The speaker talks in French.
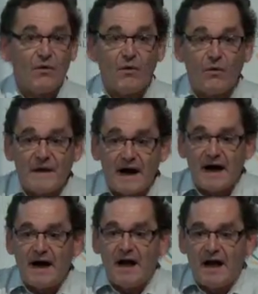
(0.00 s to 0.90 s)
on
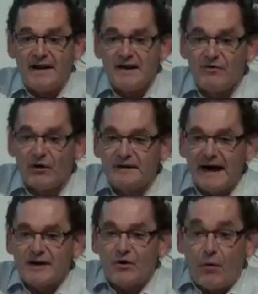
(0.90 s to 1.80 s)
a un
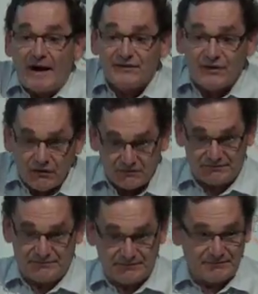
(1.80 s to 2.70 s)
éventail croissant
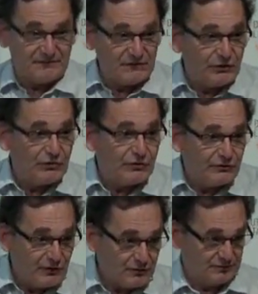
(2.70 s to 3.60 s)
de
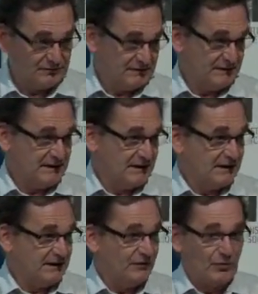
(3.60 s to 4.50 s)
solutions
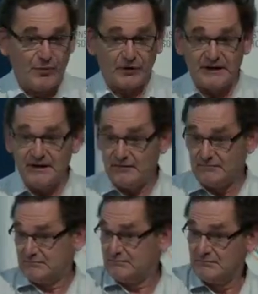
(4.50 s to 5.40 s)
qui sont portés
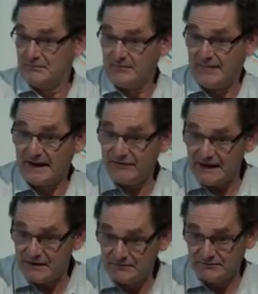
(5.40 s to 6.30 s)
par les villes.